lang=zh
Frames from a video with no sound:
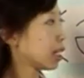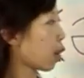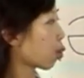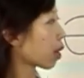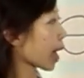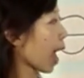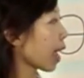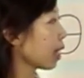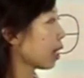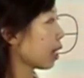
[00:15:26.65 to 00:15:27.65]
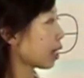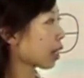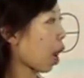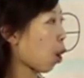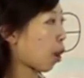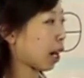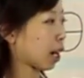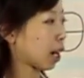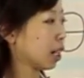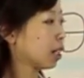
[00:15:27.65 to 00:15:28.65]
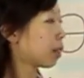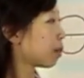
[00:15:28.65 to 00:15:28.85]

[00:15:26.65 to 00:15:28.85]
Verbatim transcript: 要由开到合。